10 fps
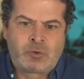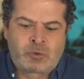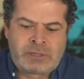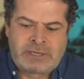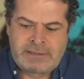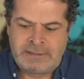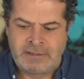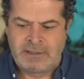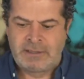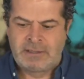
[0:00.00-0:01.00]
Türklerle
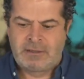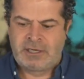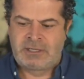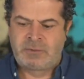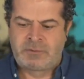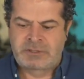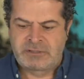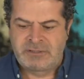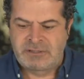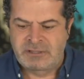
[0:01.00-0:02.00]
Ali
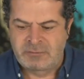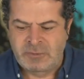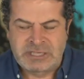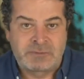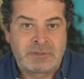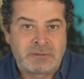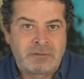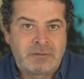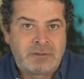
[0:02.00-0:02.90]
Babacan'ın inanılmaz bir